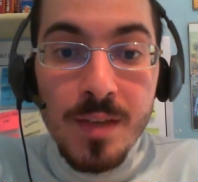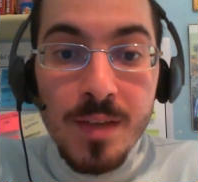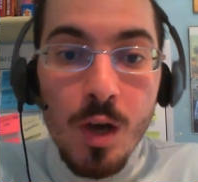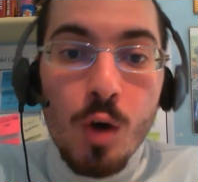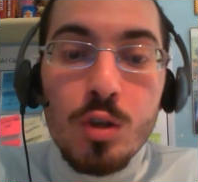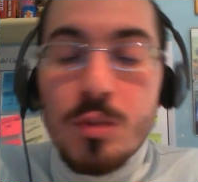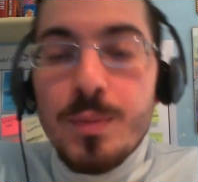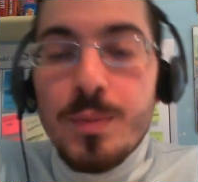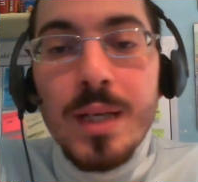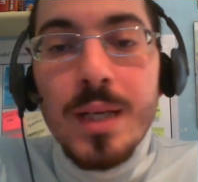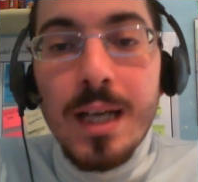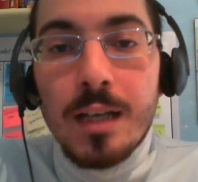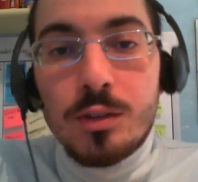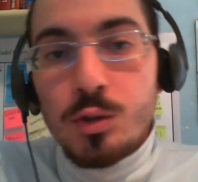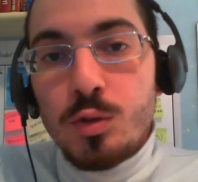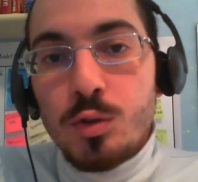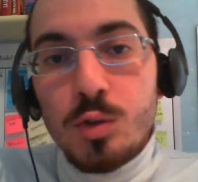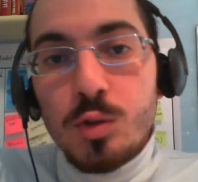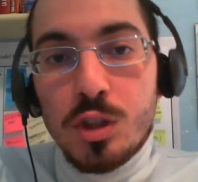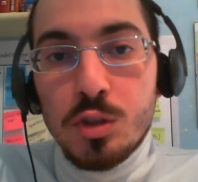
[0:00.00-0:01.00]
ho
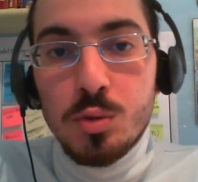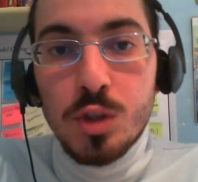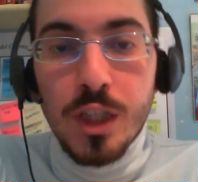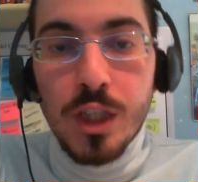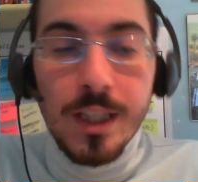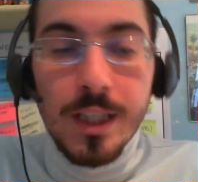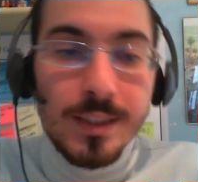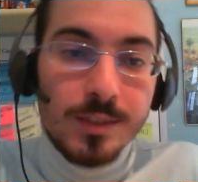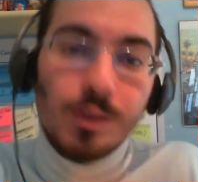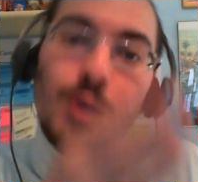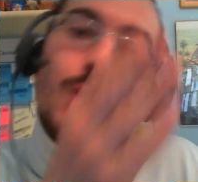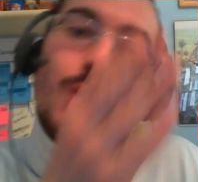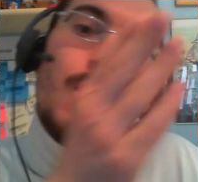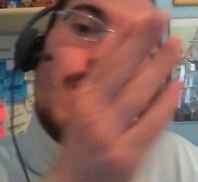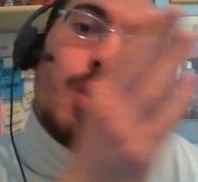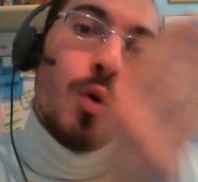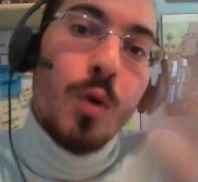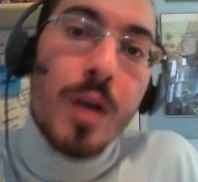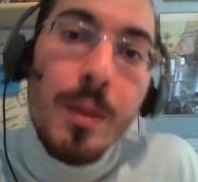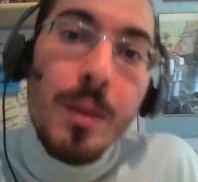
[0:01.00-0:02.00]
spiegato cosa è successo
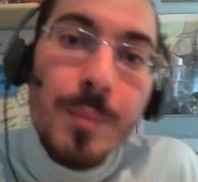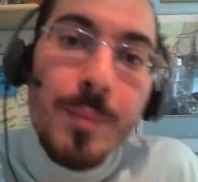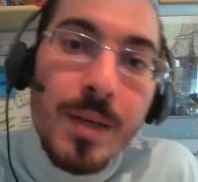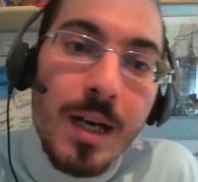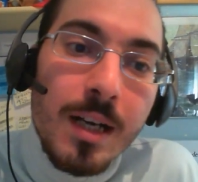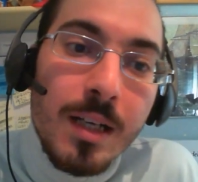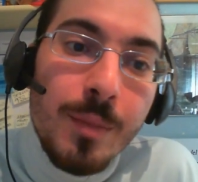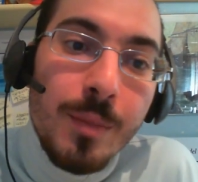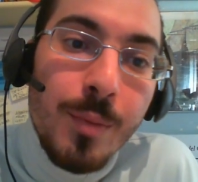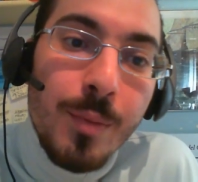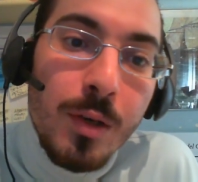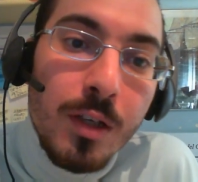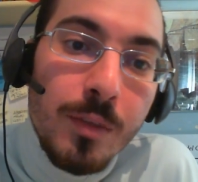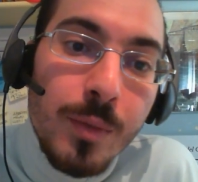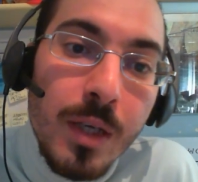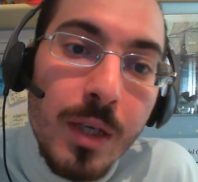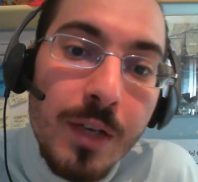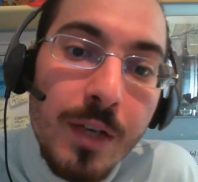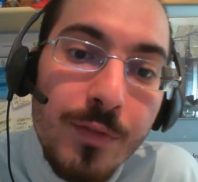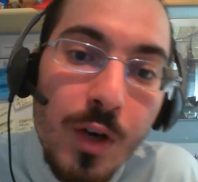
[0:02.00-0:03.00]
ora per Arc
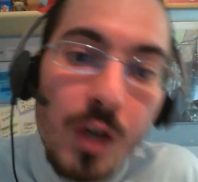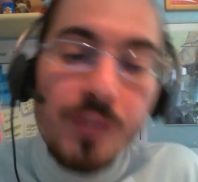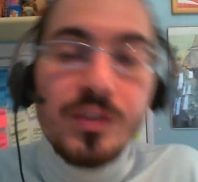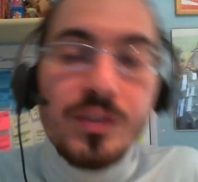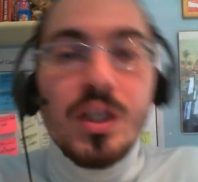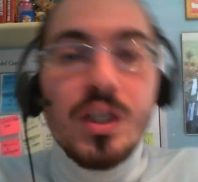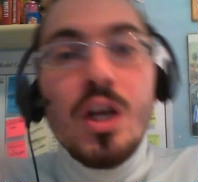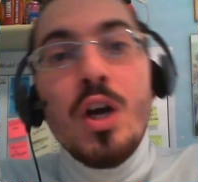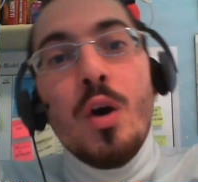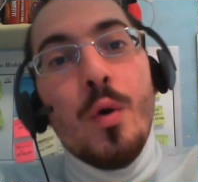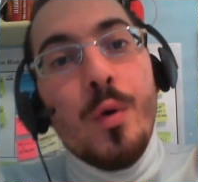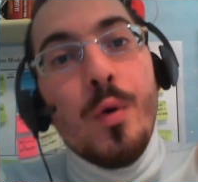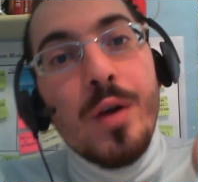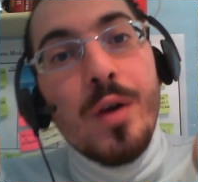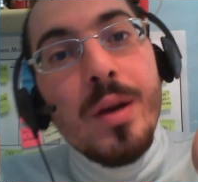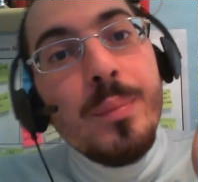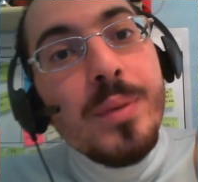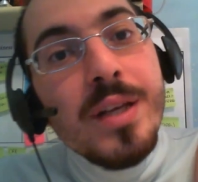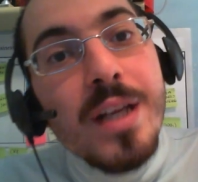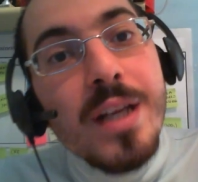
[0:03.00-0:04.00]
Pokémon Evolved,
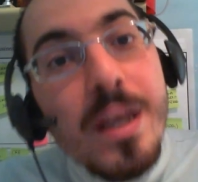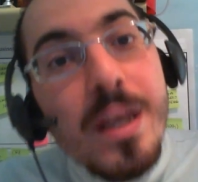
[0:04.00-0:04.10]
ora per